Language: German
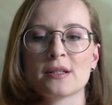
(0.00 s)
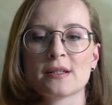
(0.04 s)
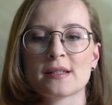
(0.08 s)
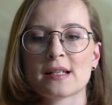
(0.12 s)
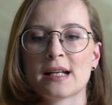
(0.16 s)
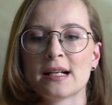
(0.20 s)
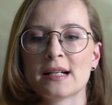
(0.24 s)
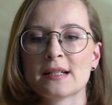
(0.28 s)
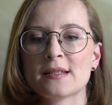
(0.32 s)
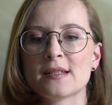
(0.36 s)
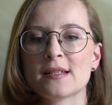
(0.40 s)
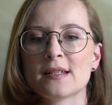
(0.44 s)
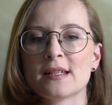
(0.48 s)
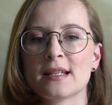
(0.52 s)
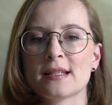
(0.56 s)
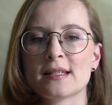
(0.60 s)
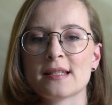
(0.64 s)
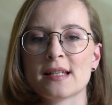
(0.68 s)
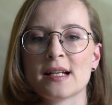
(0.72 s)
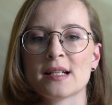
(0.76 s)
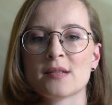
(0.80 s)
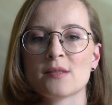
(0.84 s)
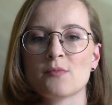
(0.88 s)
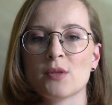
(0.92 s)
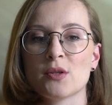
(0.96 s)
das Ganze jetzt
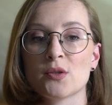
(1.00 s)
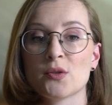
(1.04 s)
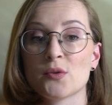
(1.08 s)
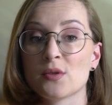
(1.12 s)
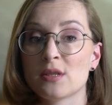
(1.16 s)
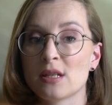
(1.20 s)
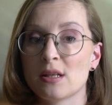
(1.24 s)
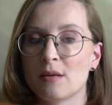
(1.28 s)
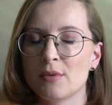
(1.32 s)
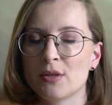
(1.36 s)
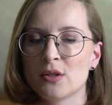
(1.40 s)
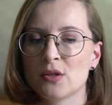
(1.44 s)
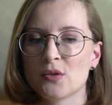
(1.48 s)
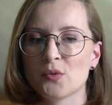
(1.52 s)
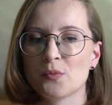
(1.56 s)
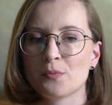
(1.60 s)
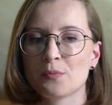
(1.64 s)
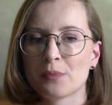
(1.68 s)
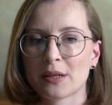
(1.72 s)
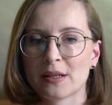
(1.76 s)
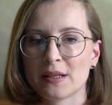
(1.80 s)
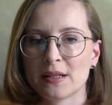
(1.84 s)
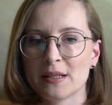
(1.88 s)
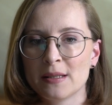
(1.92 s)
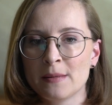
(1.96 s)
erstmal
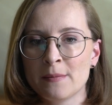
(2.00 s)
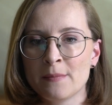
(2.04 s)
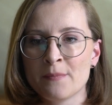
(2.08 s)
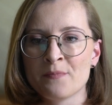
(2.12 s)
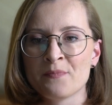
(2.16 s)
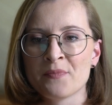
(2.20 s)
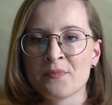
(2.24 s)
zusammenzubringen